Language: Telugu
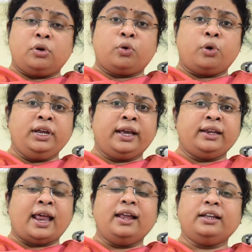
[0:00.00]
కొన్ని
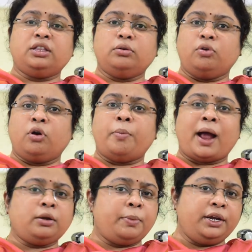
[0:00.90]
నెలల క్రితం ఒక
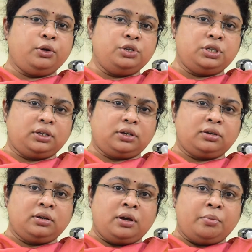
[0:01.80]
బాట బయటకు వచ్చింది
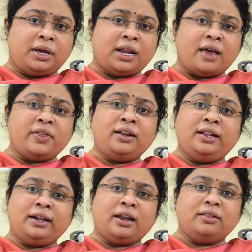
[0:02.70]
మన ఆధార్
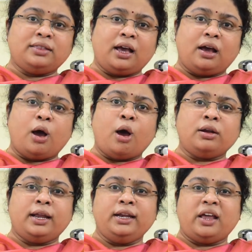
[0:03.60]
డేటా అంతా
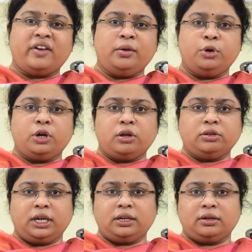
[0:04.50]
ఆన్లైన్లో అవైలబుల్గా
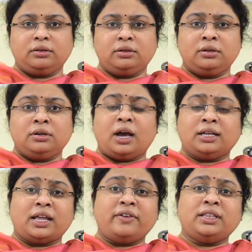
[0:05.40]
ఉంది అని ఆ
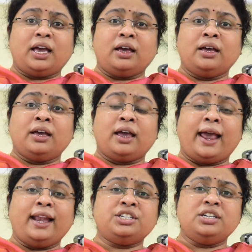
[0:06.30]
తర్వాత
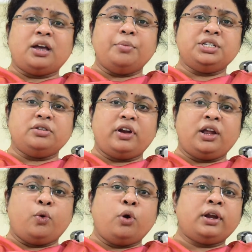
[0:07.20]
ఎలక్షన్ కమిషన్ వల్ల
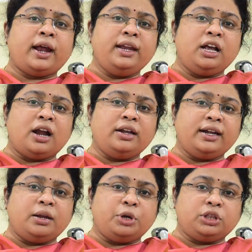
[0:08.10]
ఓటర్ ఐడి కార్డ్
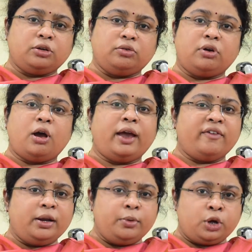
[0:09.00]
డేటా మొత్తం
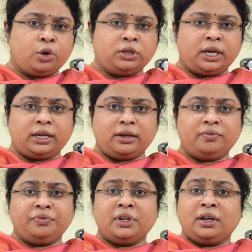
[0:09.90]
అవైలబుల్గా ఉంది అని
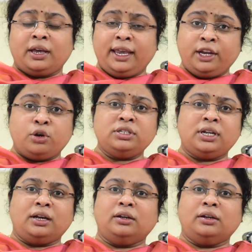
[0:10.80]
ఈ రోజున